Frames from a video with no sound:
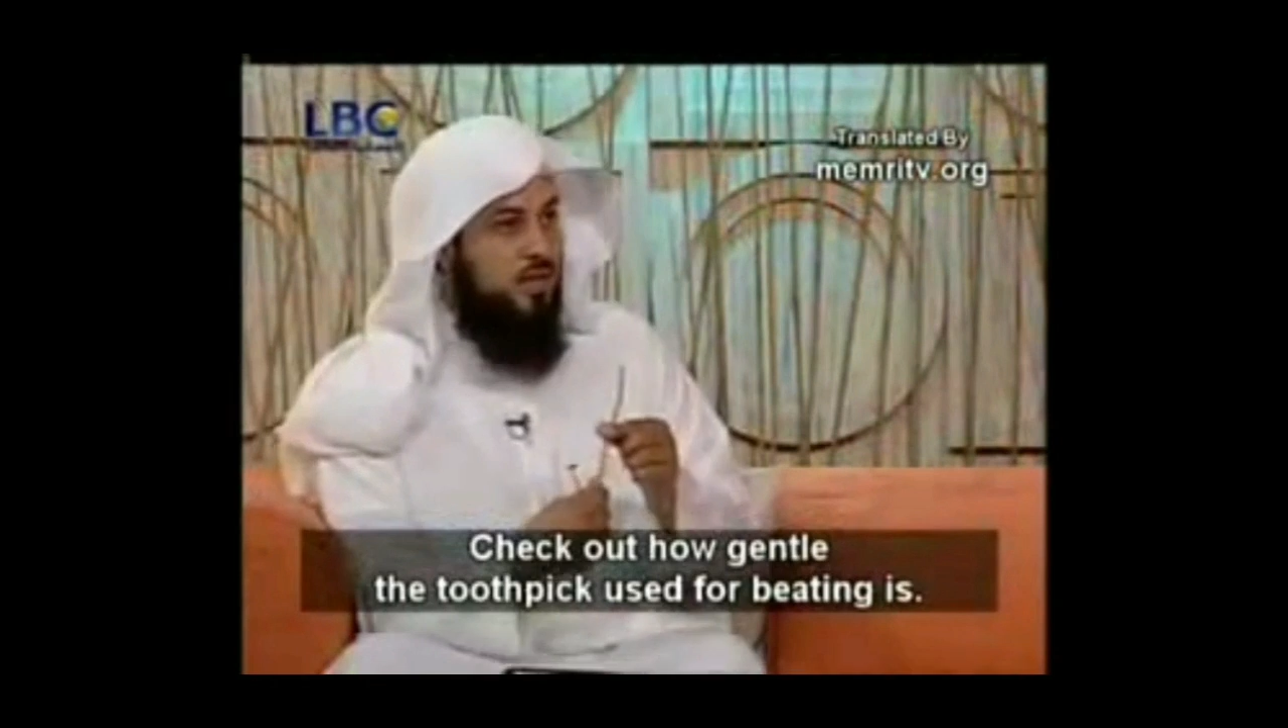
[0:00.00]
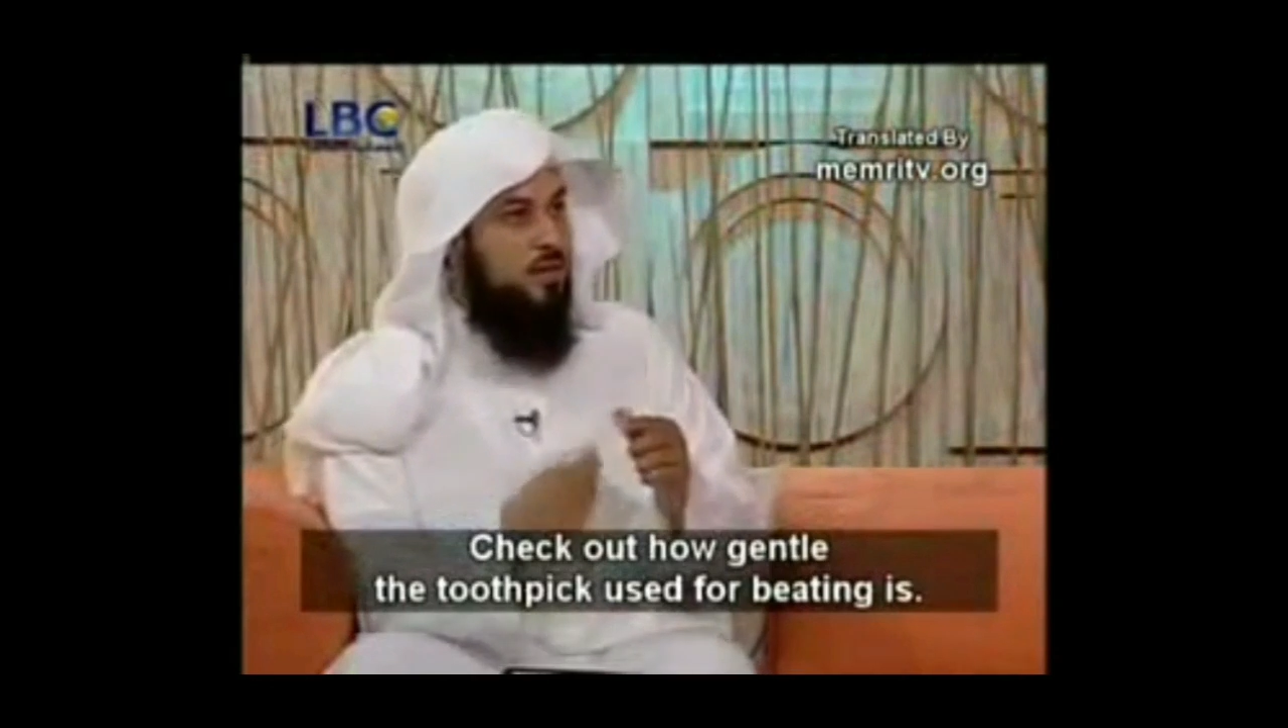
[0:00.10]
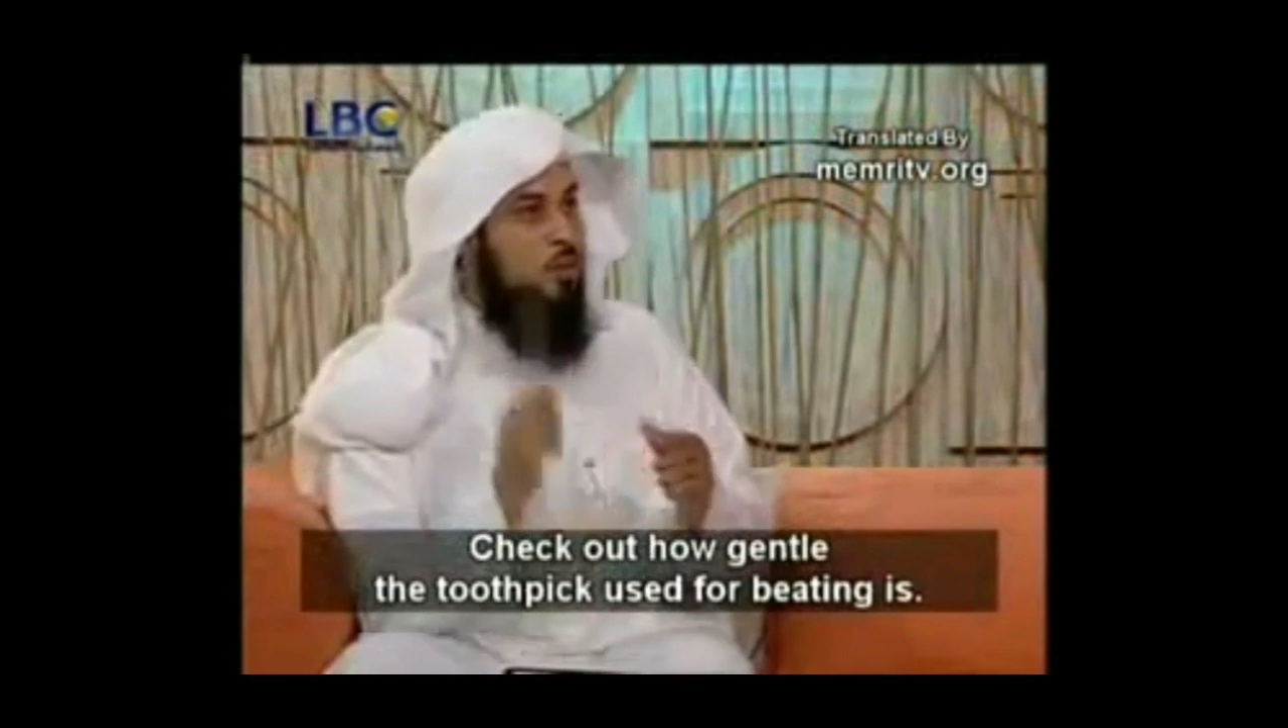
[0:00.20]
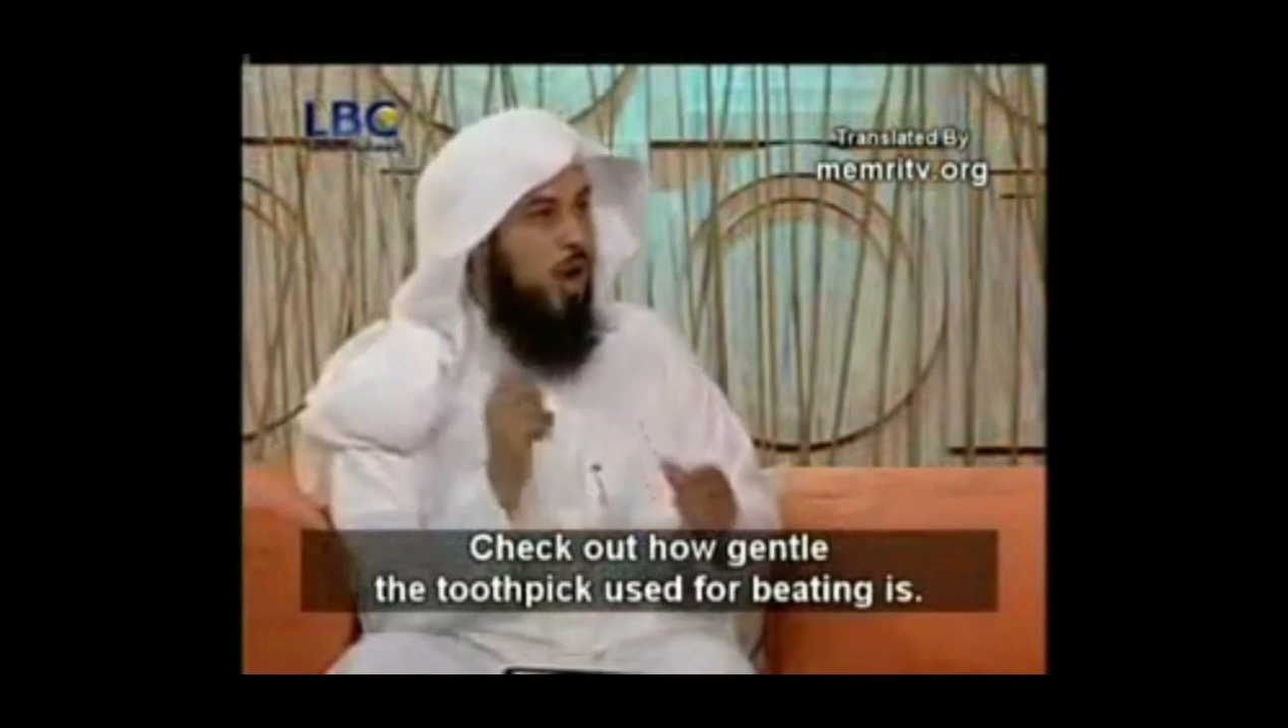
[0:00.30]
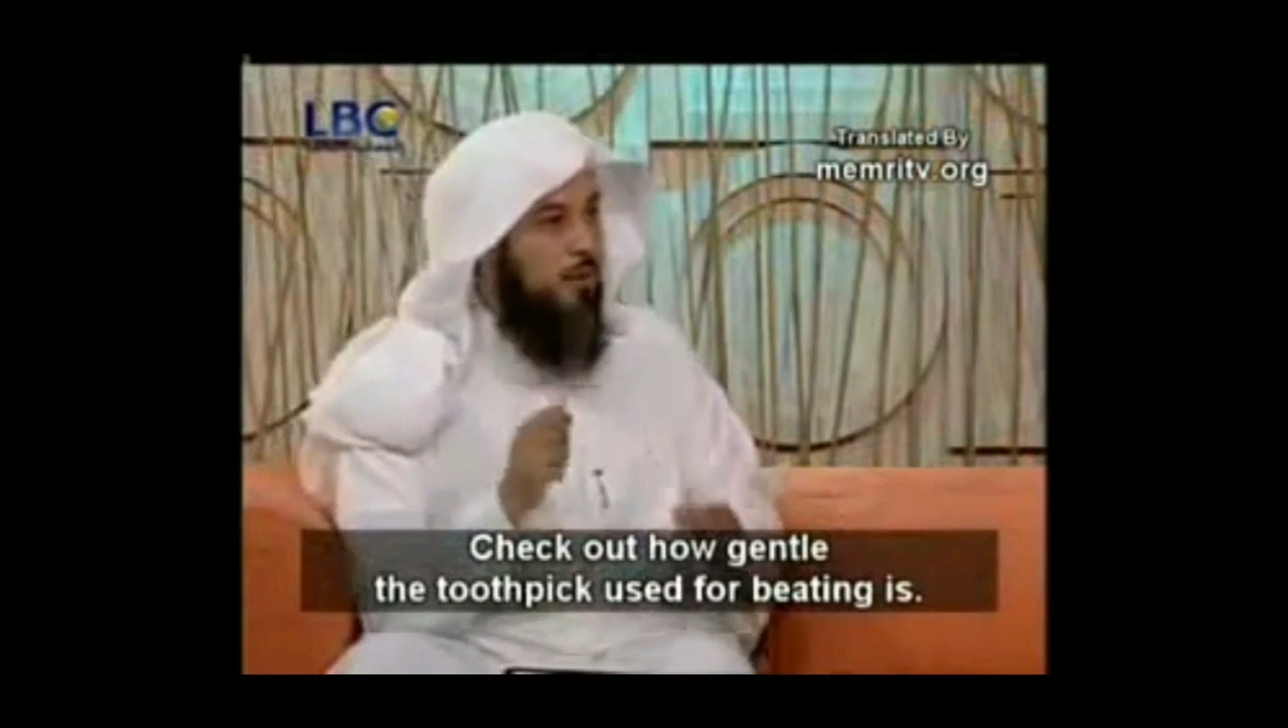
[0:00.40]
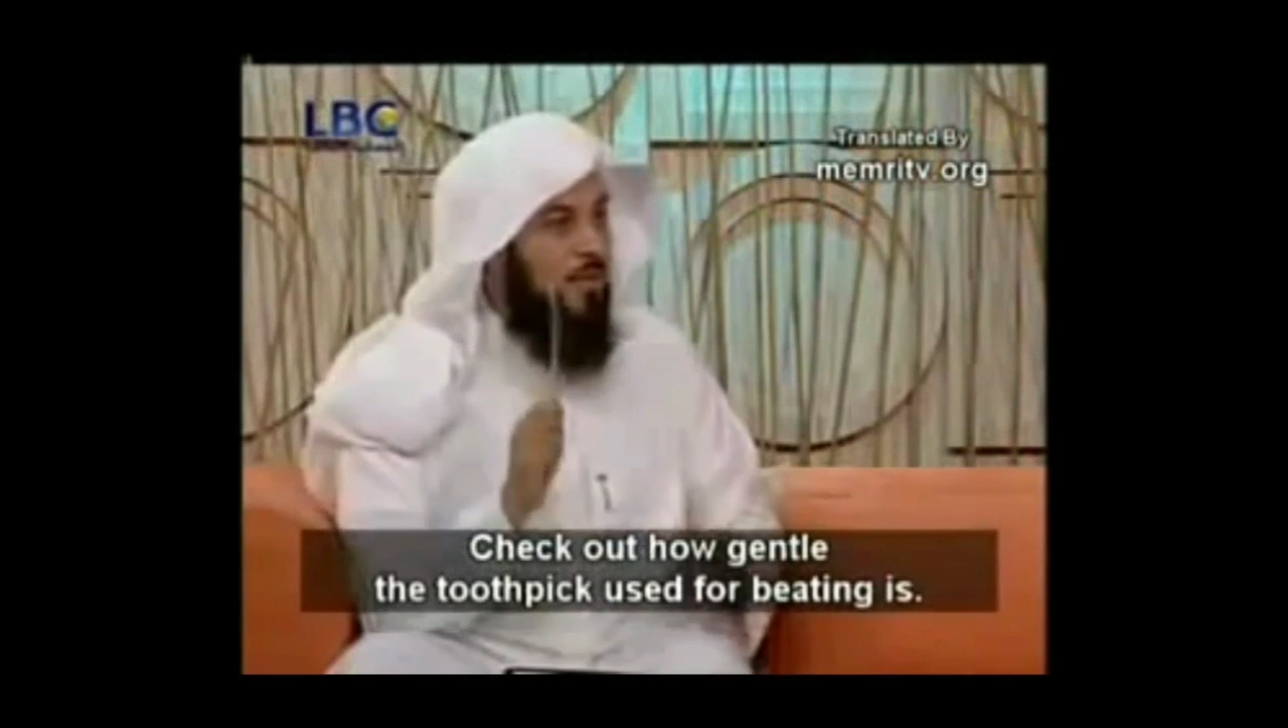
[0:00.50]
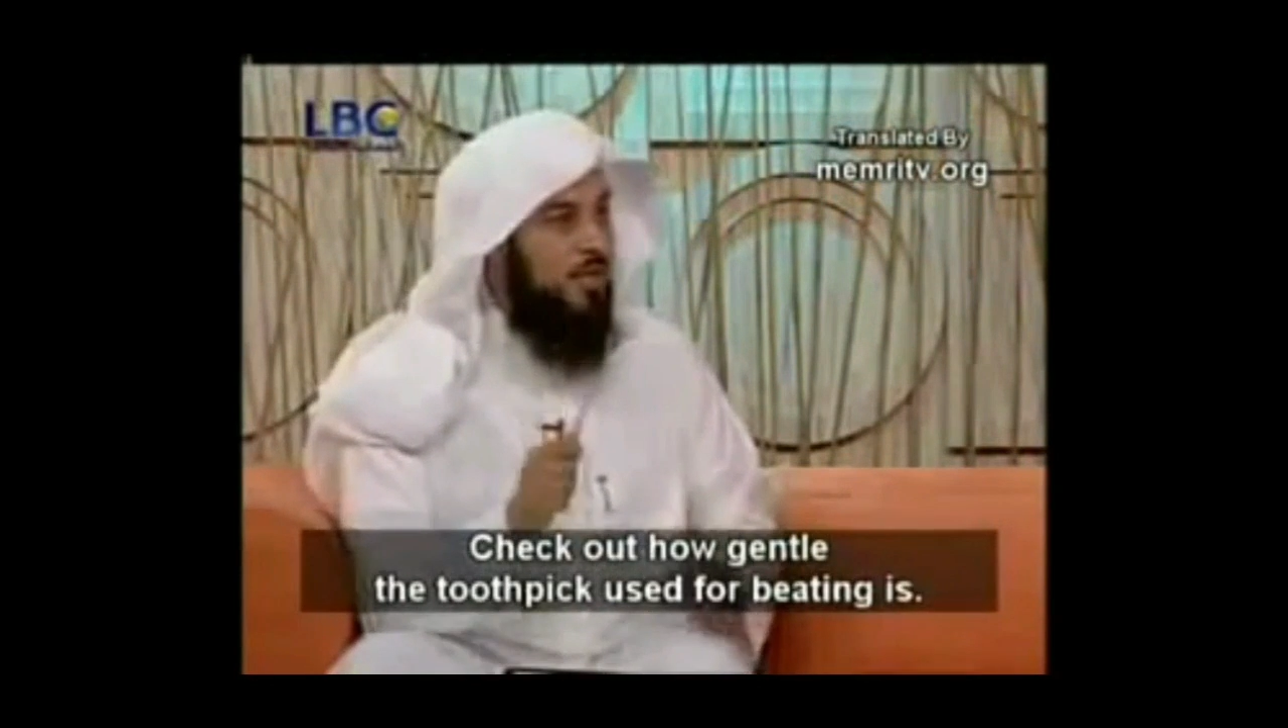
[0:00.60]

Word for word: يضربها